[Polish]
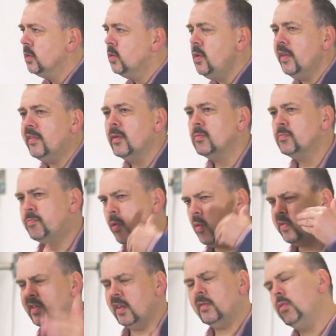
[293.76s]
To nie są
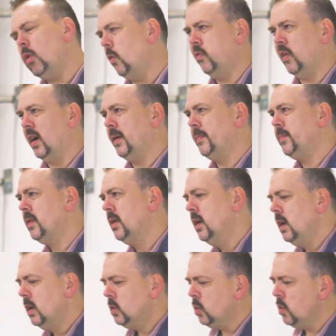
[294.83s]
puste słowa.
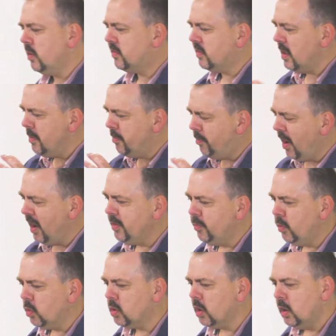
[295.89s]
To jest Pan
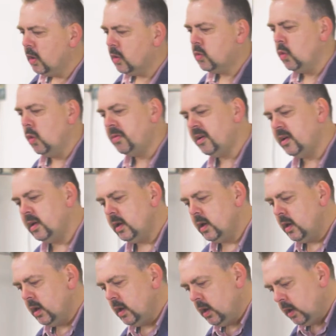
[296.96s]
Bóg, który
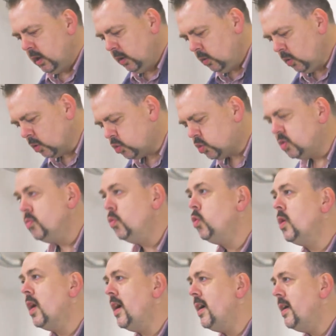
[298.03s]

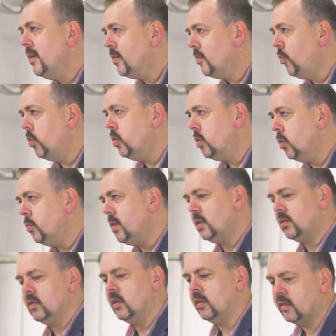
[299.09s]
dotrzymuje swoich
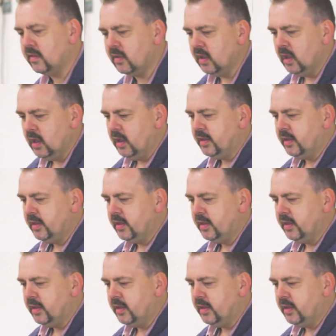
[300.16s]
obietnic.